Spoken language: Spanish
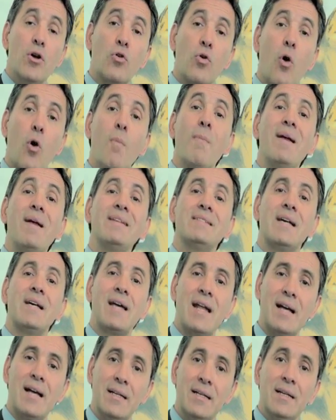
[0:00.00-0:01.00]

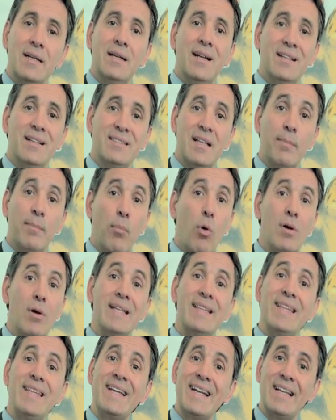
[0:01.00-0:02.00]
comenzará esta
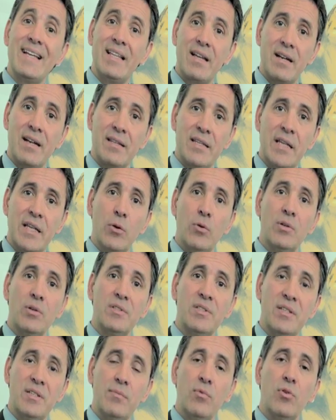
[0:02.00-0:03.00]
política de retiro de
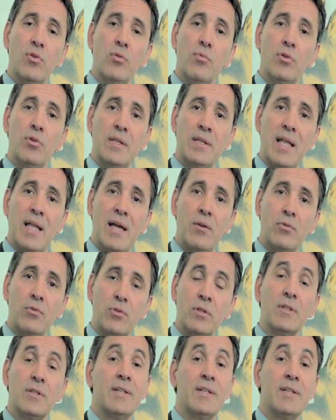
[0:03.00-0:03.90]
estímulos monetarios,